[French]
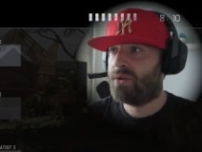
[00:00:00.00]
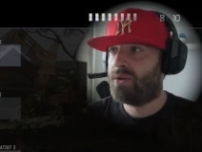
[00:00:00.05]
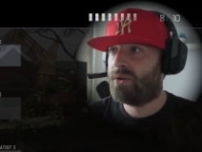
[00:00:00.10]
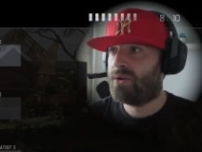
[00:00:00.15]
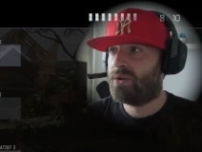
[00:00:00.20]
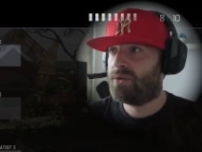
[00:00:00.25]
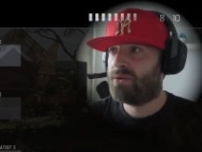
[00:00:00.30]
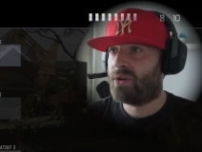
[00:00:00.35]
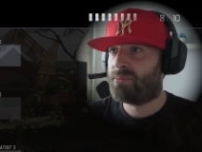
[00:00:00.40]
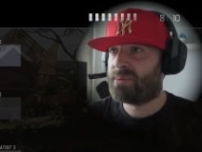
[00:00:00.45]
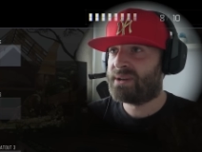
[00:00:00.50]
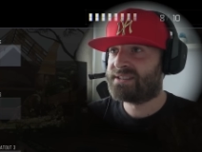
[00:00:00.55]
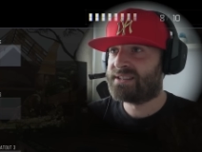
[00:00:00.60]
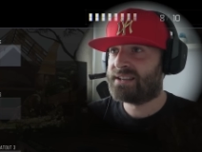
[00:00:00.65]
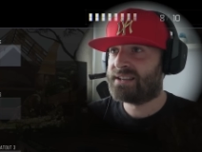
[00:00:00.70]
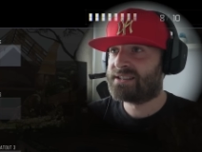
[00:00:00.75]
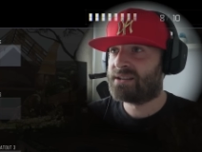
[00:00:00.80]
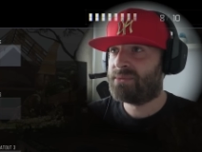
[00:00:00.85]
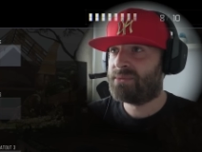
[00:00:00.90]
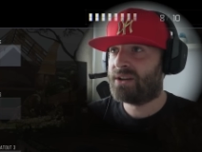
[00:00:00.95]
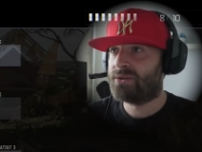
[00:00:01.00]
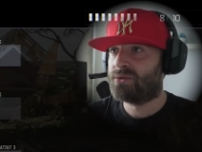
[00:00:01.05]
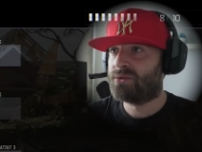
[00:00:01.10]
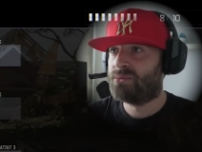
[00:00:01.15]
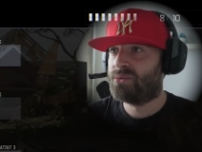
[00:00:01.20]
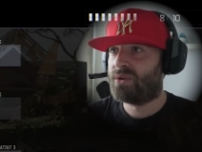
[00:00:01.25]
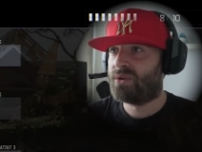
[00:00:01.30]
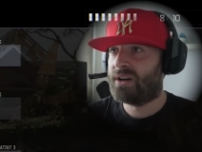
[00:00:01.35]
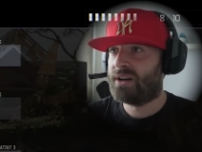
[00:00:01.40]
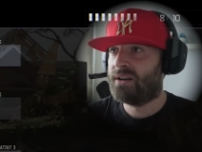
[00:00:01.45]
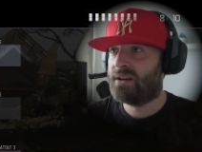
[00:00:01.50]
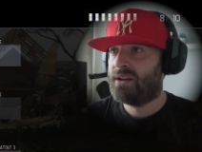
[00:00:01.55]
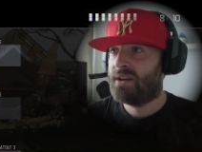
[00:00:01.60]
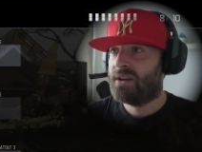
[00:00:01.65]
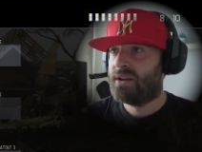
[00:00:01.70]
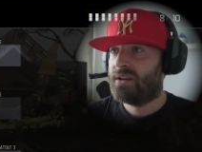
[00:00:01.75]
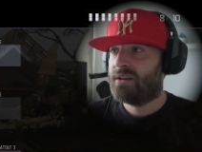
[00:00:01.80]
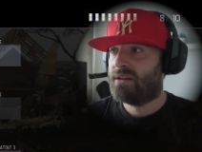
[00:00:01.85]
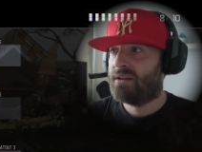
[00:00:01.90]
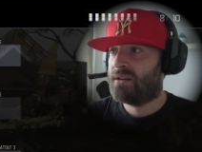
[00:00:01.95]
Euh, non, pas ça, ça m'est trop hein
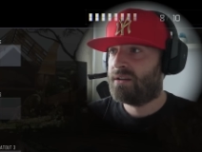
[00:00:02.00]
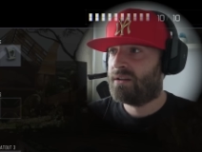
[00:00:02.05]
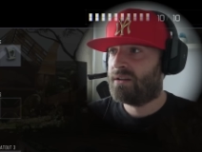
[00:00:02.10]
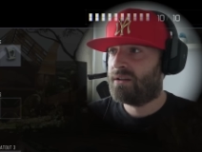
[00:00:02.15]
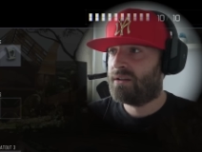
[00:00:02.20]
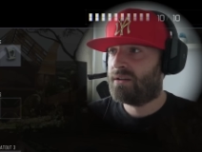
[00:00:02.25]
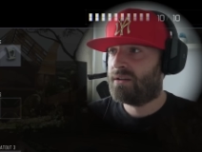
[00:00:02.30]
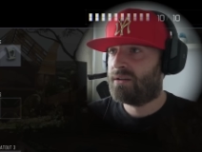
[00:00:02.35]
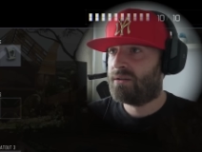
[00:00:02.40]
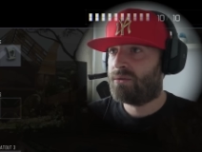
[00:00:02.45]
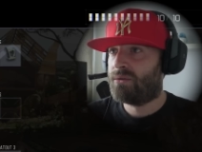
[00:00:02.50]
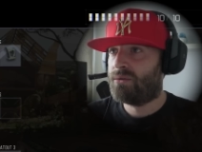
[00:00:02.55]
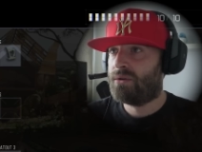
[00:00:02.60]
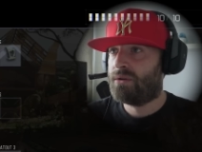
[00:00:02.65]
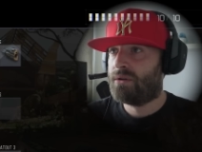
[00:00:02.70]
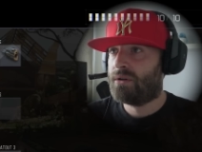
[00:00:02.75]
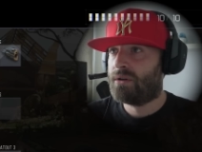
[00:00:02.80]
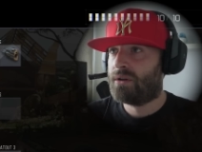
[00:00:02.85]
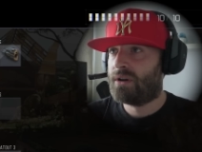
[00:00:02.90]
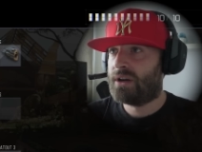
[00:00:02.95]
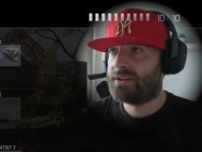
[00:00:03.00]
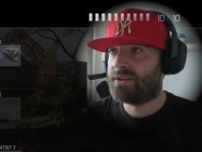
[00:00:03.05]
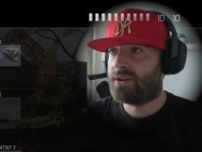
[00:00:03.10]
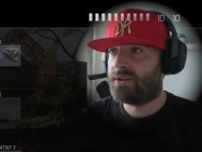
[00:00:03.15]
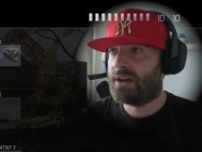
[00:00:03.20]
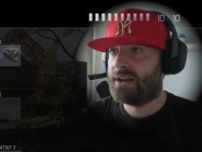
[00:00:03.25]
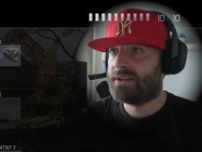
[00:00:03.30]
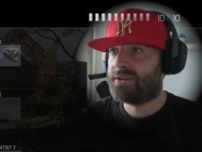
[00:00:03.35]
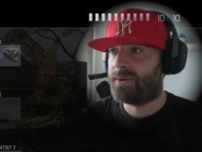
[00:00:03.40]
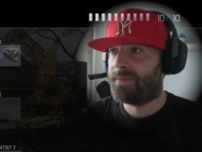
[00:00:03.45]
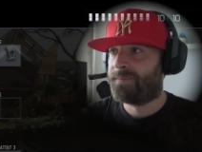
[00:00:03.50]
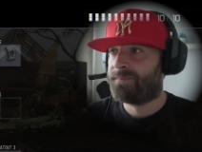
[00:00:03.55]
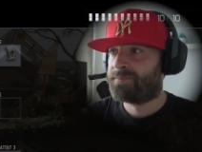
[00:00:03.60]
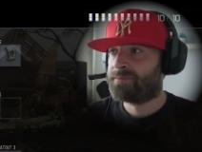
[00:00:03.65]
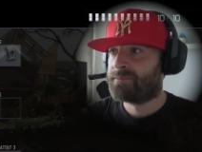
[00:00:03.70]
Euh, oh là là, attends, attends.